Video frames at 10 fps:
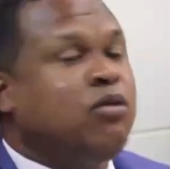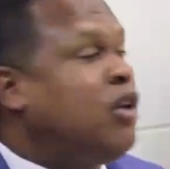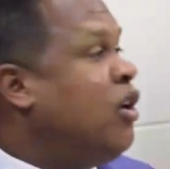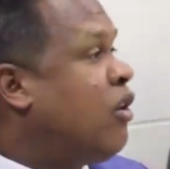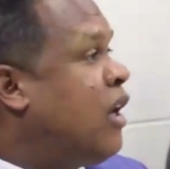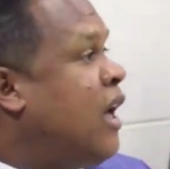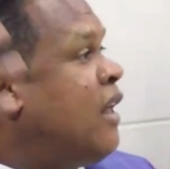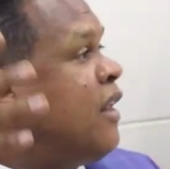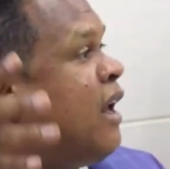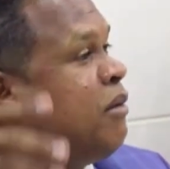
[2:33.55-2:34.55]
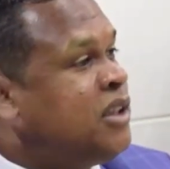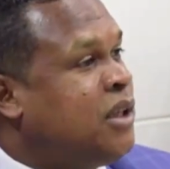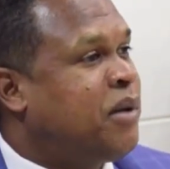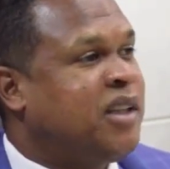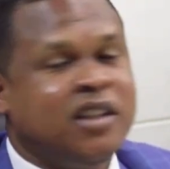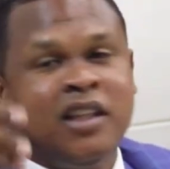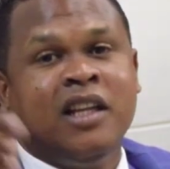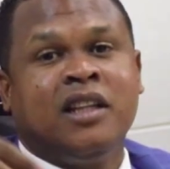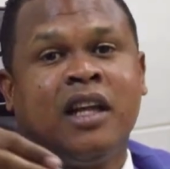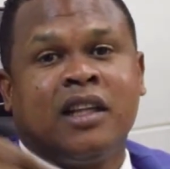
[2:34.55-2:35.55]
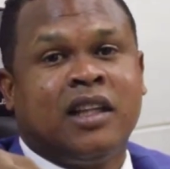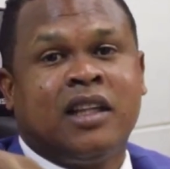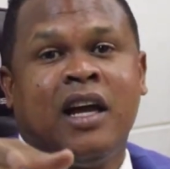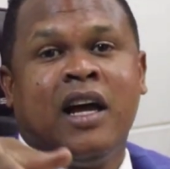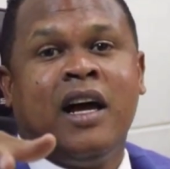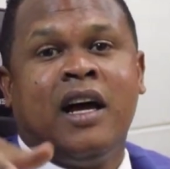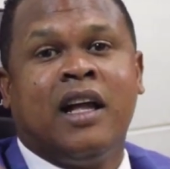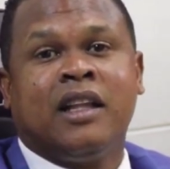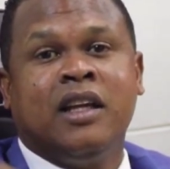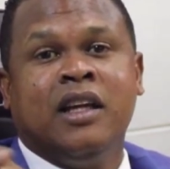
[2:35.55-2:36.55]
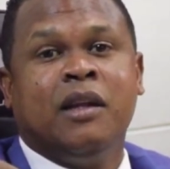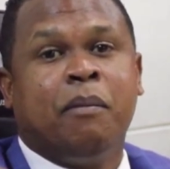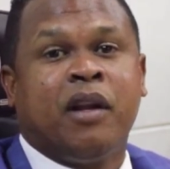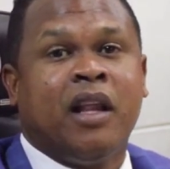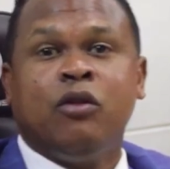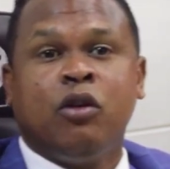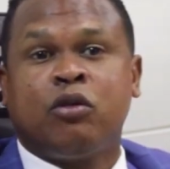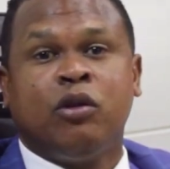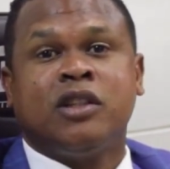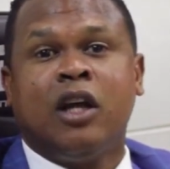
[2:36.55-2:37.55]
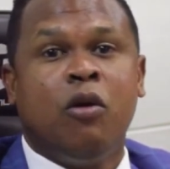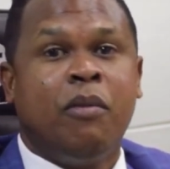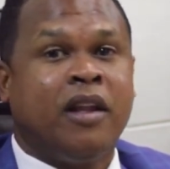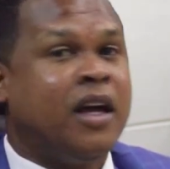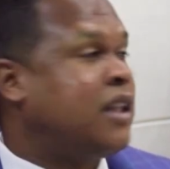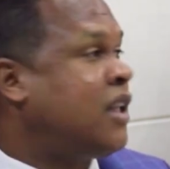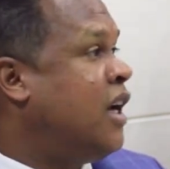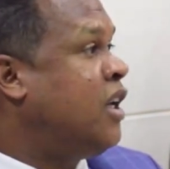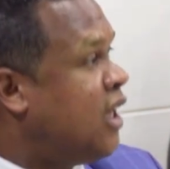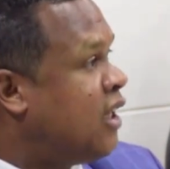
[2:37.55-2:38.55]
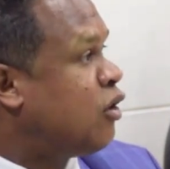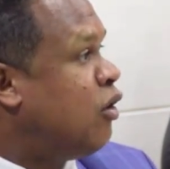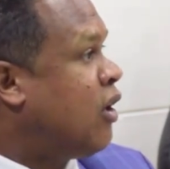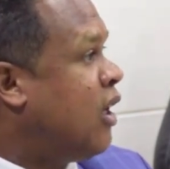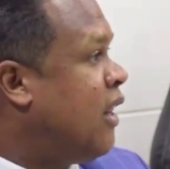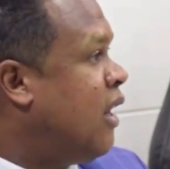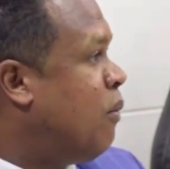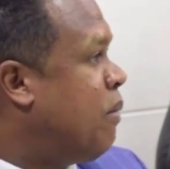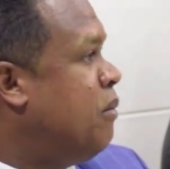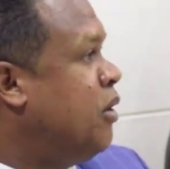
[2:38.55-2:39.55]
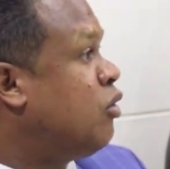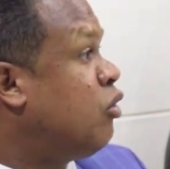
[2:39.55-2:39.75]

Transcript: tío de la, de la vicepresidenta te está a ti depredando toda esa loma de atrás. ¿Y quiénes son los que le dan los permisos?